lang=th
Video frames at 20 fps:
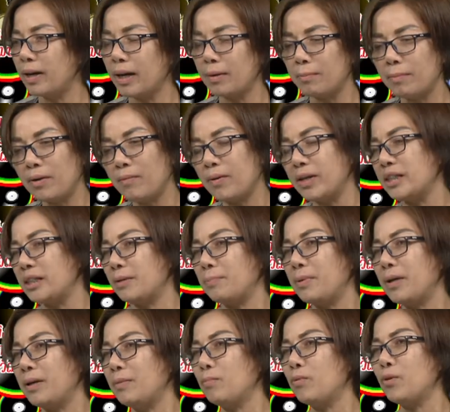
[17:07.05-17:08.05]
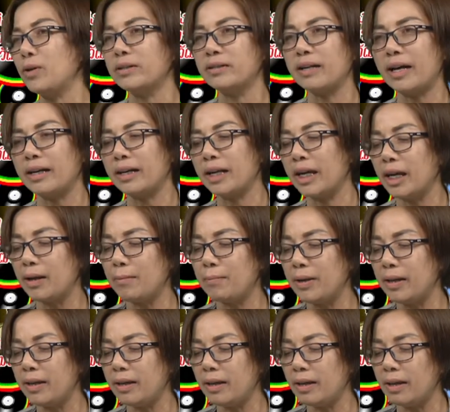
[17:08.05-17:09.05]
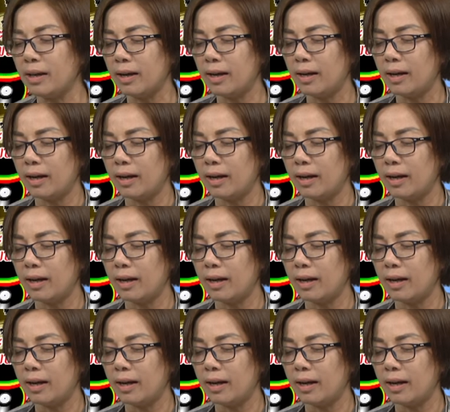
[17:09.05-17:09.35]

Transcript: เปื้อนไม่ว่าจะเป็นพวกสารเคมี